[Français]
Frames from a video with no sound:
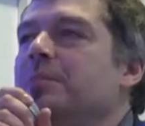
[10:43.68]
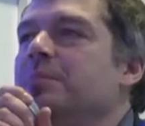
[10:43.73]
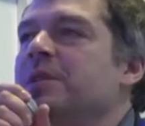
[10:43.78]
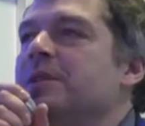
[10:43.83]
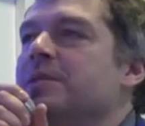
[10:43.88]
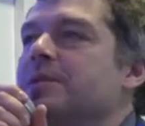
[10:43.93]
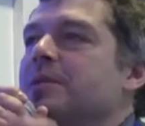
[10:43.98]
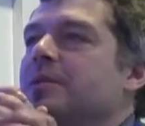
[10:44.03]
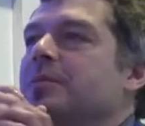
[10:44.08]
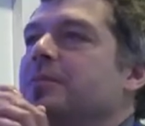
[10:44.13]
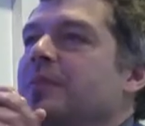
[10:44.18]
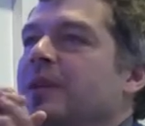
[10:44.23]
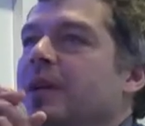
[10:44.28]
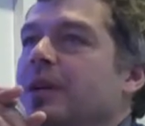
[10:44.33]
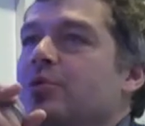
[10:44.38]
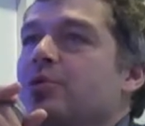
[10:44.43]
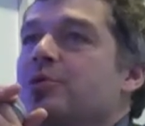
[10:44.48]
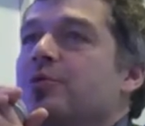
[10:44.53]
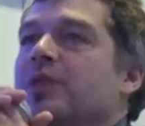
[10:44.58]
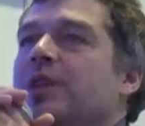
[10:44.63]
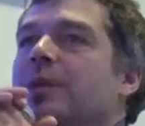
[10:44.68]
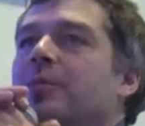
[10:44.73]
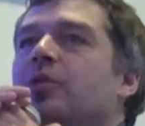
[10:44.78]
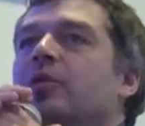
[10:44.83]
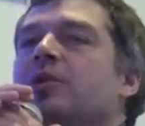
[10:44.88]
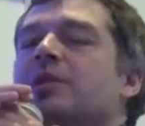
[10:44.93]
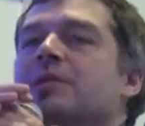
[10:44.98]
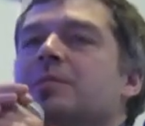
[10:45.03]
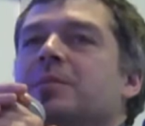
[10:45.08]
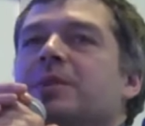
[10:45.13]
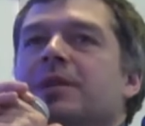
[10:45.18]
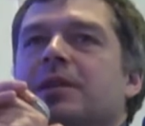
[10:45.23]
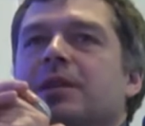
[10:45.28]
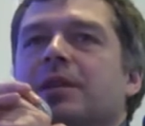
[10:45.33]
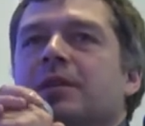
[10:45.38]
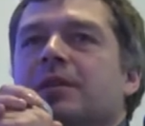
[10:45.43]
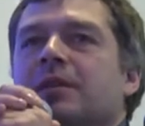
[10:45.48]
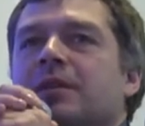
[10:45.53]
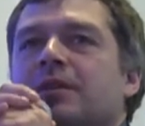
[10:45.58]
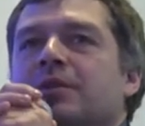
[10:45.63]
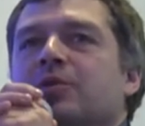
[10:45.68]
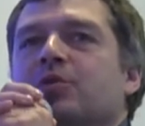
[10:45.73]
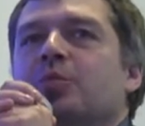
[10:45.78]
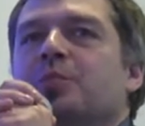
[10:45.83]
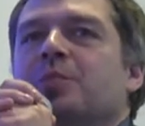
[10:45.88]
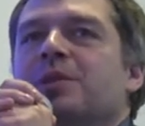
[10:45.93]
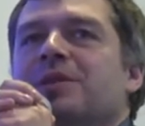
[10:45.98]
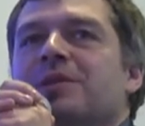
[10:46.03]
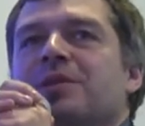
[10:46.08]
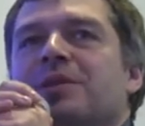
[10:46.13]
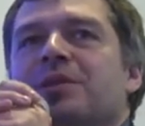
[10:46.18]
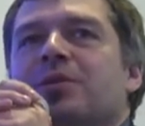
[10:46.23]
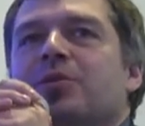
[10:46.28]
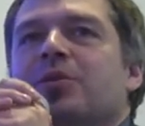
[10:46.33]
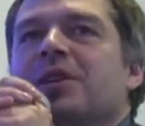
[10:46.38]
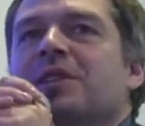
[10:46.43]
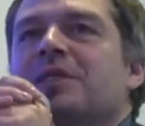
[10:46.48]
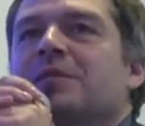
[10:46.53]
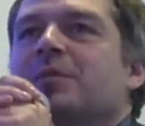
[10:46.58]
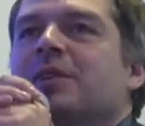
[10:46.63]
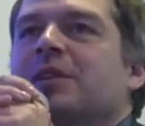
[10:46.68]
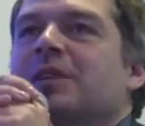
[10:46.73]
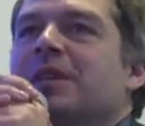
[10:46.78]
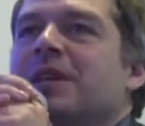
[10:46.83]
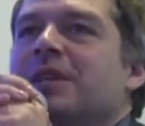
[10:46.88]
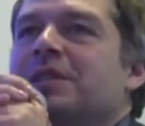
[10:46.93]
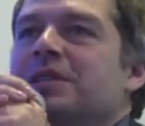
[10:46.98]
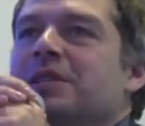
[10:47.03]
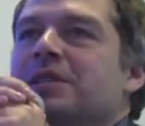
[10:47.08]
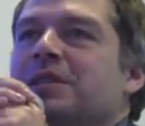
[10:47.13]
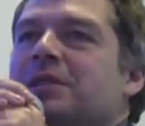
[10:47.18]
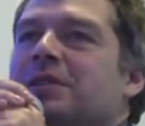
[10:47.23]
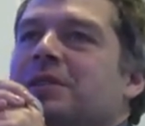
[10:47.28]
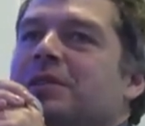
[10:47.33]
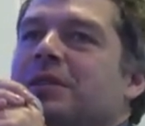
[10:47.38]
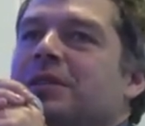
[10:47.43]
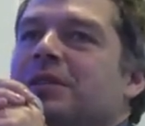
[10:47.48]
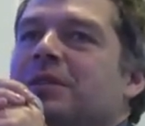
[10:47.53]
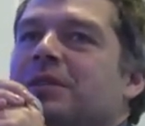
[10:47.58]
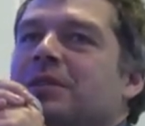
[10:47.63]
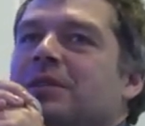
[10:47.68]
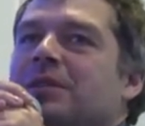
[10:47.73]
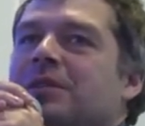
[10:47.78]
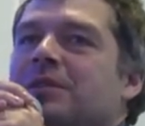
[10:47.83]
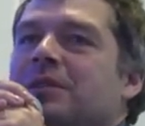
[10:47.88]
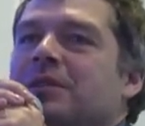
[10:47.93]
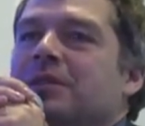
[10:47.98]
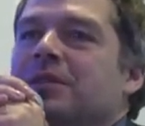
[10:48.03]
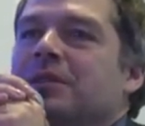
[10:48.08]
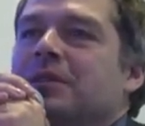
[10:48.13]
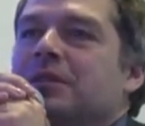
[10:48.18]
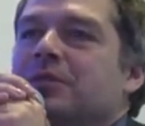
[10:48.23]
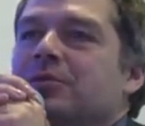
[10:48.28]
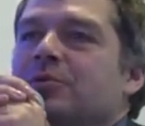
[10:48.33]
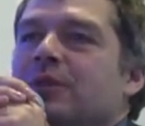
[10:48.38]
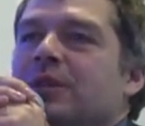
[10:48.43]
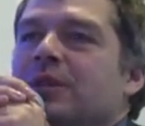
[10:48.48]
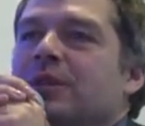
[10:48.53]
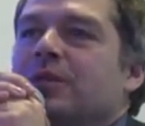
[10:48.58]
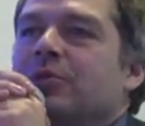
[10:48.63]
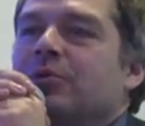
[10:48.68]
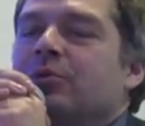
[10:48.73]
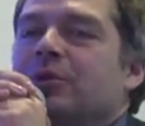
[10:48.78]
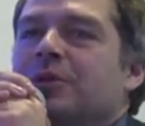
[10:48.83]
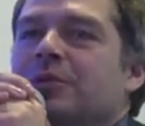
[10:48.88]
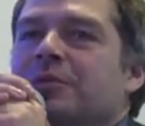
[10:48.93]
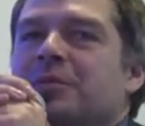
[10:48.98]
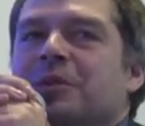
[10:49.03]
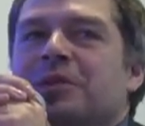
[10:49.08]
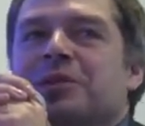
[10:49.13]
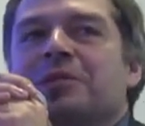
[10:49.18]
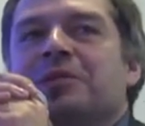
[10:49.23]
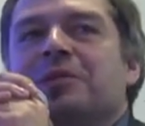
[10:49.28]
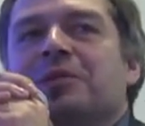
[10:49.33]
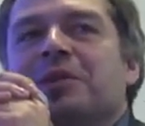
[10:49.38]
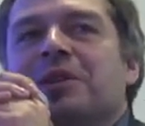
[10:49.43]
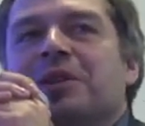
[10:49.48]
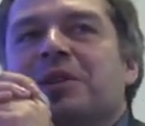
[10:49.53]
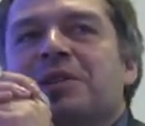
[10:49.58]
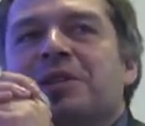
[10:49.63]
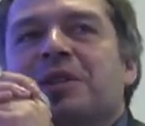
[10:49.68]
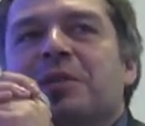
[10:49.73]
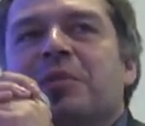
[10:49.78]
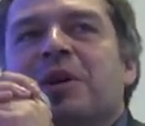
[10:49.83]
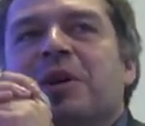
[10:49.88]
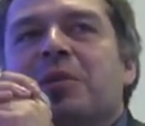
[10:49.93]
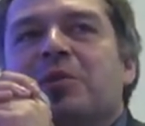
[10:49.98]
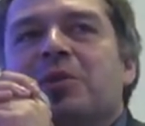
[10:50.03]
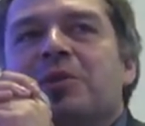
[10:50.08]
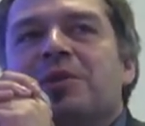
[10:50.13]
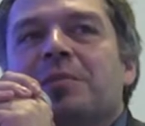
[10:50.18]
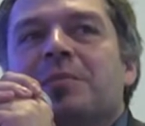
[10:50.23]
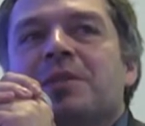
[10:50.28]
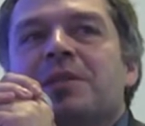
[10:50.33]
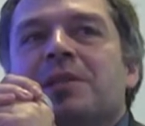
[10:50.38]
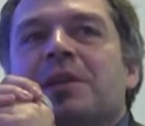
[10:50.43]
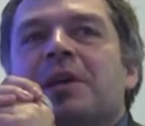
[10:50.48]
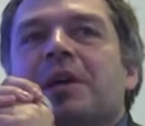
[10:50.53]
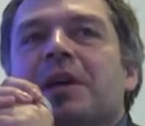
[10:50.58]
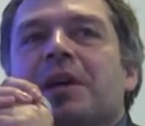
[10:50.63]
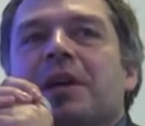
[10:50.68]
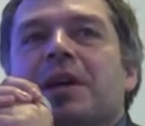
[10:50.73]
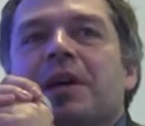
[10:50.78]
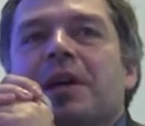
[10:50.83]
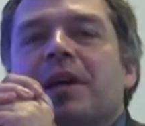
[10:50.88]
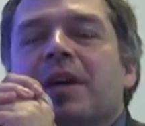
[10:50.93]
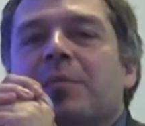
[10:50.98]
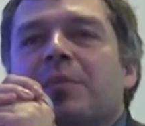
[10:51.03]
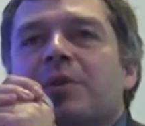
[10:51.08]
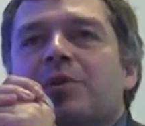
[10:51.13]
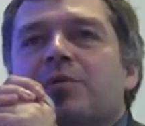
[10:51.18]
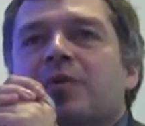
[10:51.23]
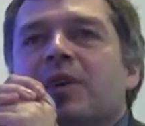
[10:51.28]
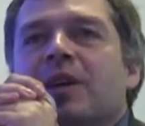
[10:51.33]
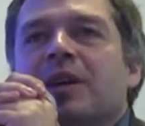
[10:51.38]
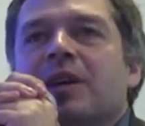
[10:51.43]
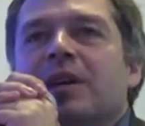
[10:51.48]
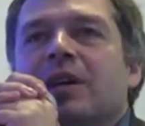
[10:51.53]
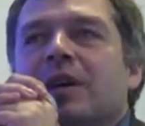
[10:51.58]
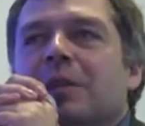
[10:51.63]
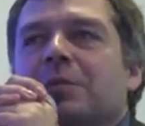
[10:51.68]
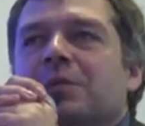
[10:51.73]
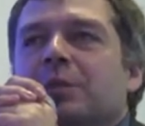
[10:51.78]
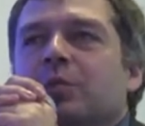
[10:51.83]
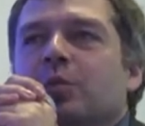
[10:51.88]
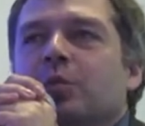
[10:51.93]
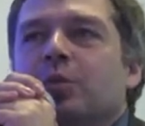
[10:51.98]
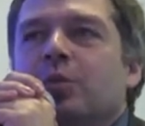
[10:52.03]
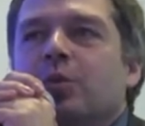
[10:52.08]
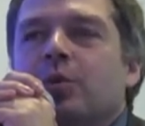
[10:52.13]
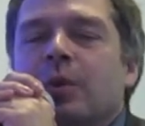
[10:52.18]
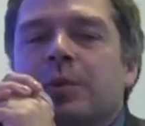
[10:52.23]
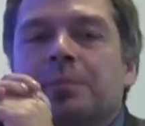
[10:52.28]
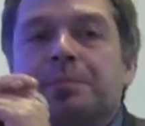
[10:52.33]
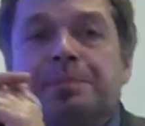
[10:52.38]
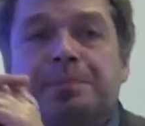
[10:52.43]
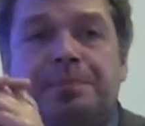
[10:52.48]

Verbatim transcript: pistes Alors, je vais d'abord expliquer euh, deux pistes relativement classiques, euh, et je vais être relativement critique par rapport à ces pistes, et après, je vais aller un petit peu plus loin.